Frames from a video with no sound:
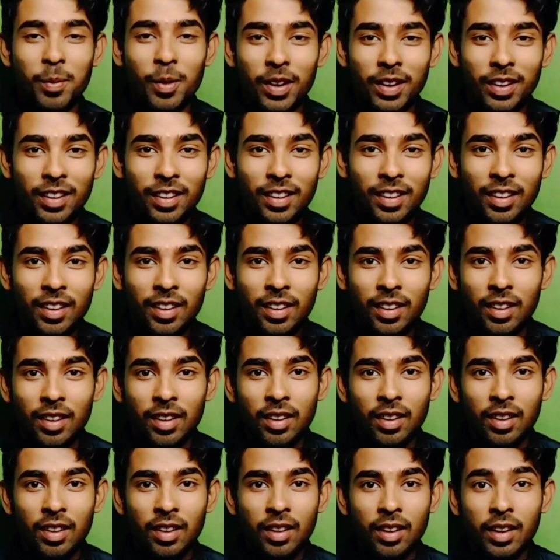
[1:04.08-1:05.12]
পড়ে
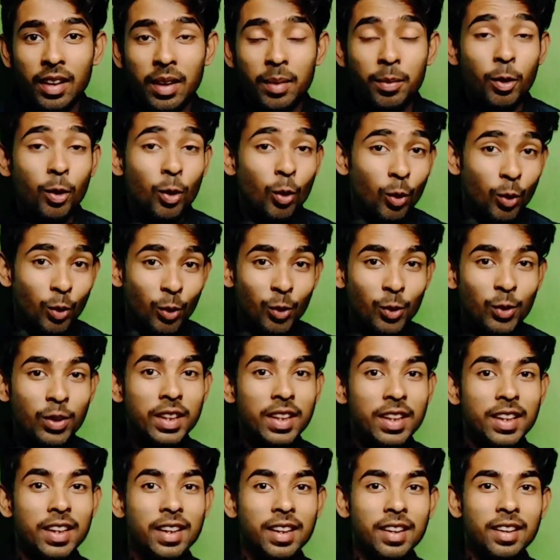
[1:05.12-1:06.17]
এবং
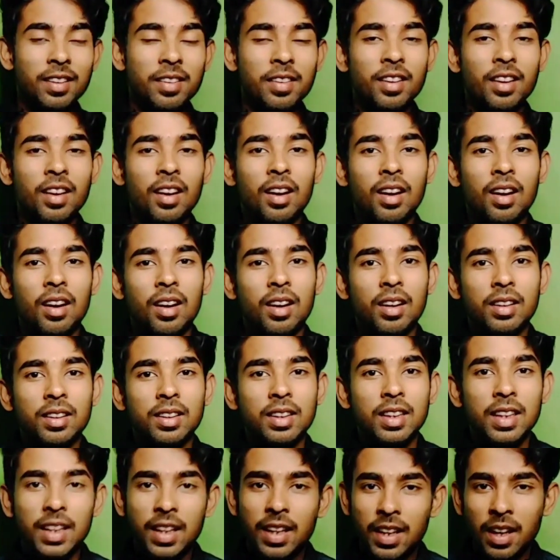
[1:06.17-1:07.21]
অন্যদিকে
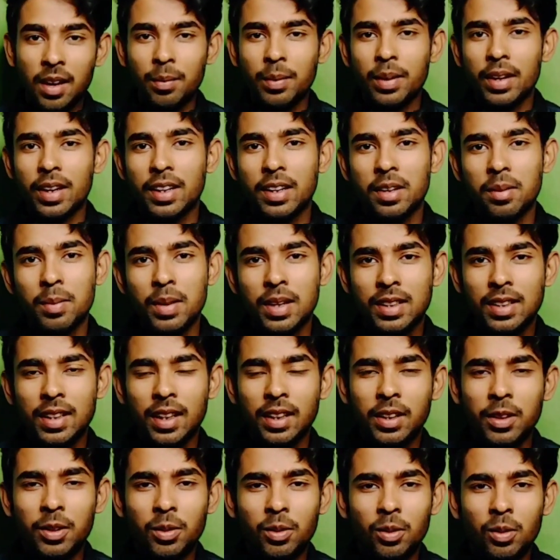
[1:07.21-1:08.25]
দিঘি নামে একটি মেয়ের
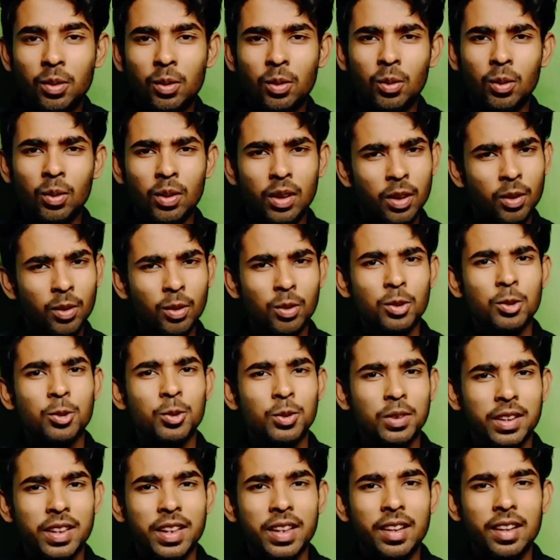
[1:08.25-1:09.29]
সাথেও কোনো না কোনো
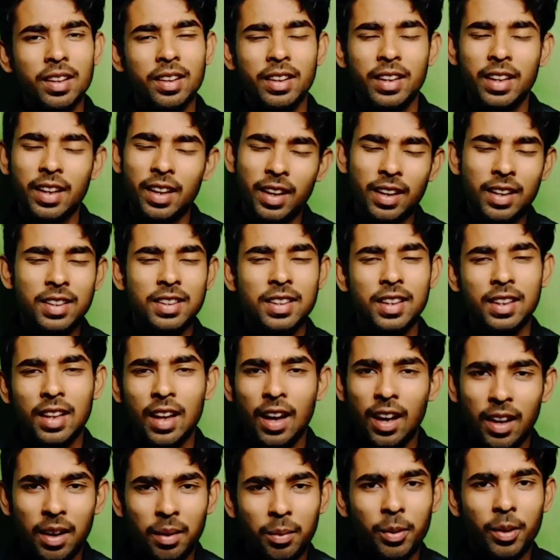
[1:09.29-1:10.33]
সূত্রে কিগানের সাথে
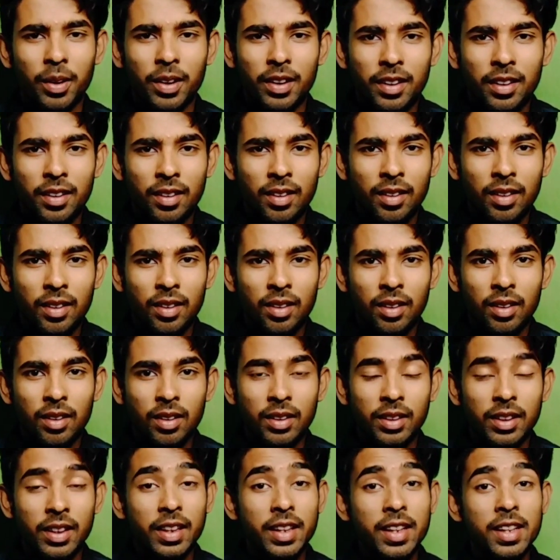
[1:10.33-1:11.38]
আলাপ হয়
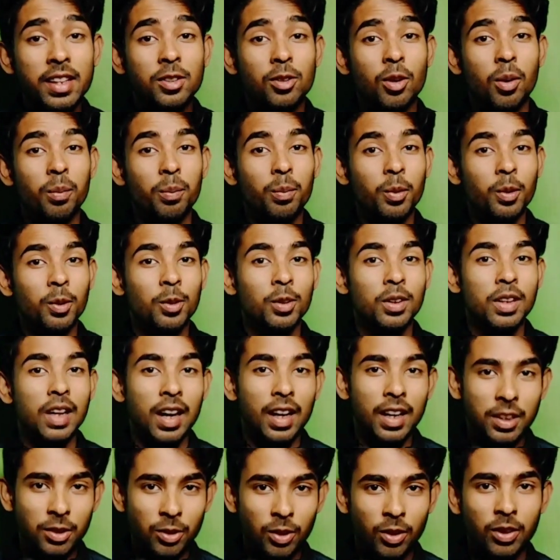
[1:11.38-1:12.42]
দিঘির সম্পর্ক
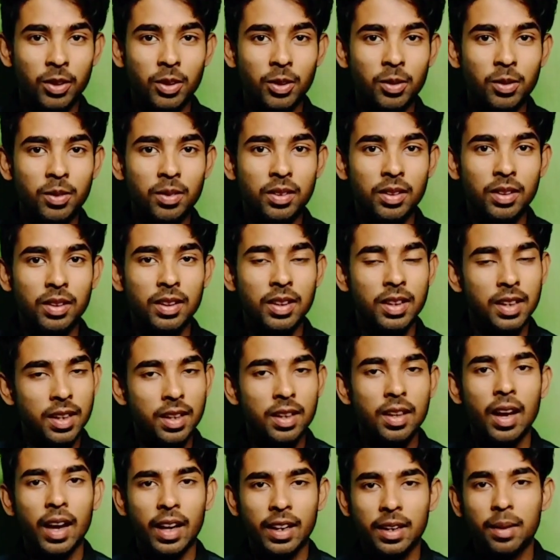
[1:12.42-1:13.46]
থাকা সত্ত্বেও
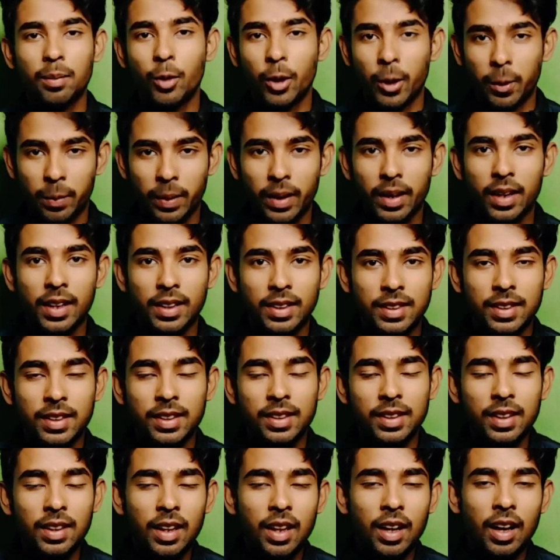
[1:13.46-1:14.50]
দিঘির একটা বয়ফ্রেন্ড আছে
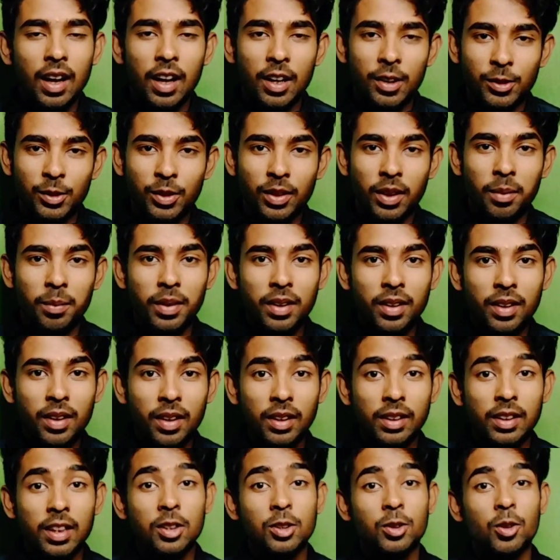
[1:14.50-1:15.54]
আর্য নামে
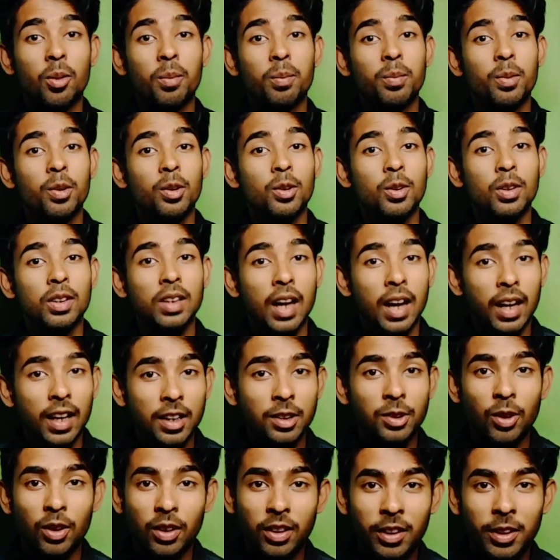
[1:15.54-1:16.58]
তার সম্পর্ক থাকা
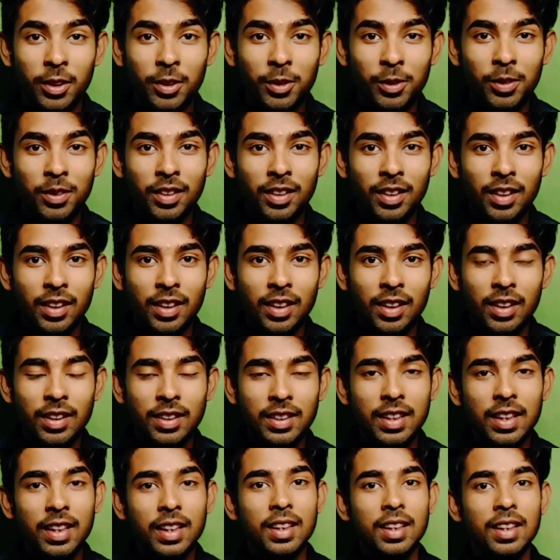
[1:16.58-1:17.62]
সত্ত্বেও
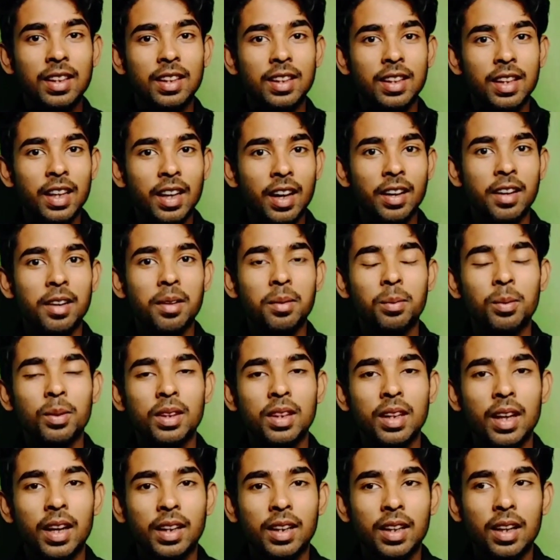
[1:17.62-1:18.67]
সেই কিগানের
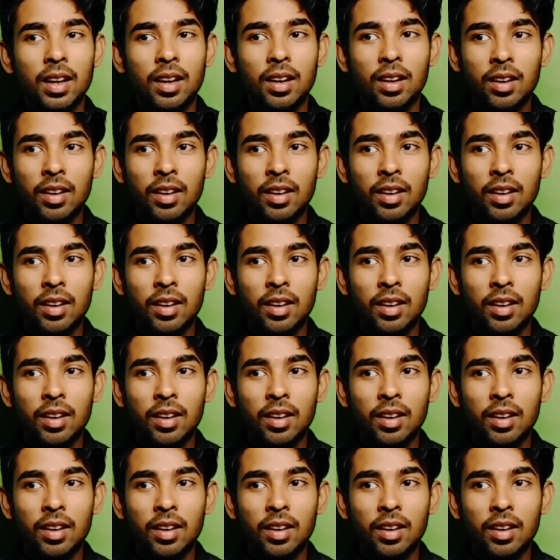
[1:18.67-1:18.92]
প্রতি একটা